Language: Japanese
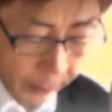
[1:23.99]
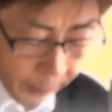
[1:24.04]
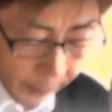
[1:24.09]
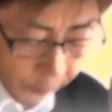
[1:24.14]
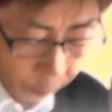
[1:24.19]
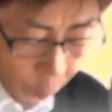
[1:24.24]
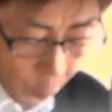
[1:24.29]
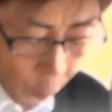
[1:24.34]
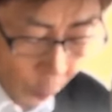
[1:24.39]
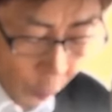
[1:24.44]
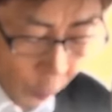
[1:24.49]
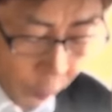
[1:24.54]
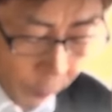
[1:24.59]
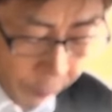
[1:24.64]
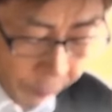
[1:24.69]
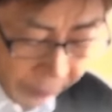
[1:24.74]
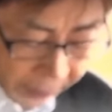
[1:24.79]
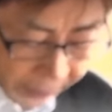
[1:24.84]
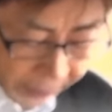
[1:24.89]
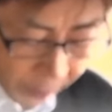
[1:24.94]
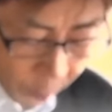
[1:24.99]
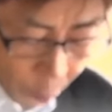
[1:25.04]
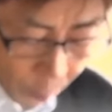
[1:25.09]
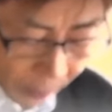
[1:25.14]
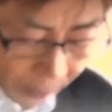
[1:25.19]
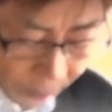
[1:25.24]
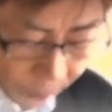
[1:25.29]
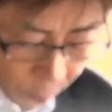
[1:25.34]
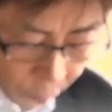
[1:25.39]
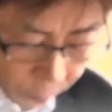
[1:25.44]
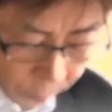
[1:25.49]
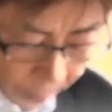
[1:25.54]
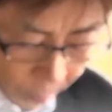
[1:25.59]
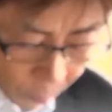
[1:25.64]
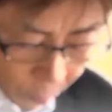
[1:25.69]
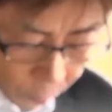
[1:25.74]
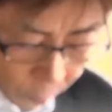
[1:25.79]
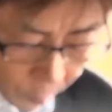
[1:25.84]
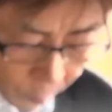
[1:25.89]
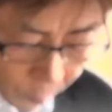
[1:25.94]
の悪党は小さなもの
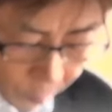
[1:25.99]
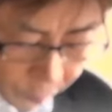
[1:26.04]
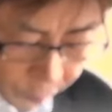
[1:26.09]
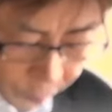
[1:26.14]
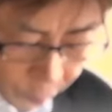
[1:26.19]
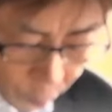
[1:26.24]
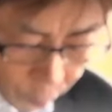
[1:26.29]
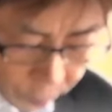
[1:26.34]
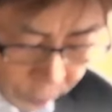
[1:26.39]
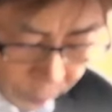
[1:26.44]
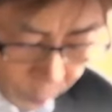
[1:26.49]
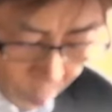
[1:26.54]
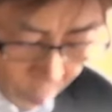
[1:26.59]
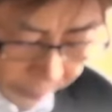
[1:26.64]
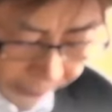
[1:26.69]
で今と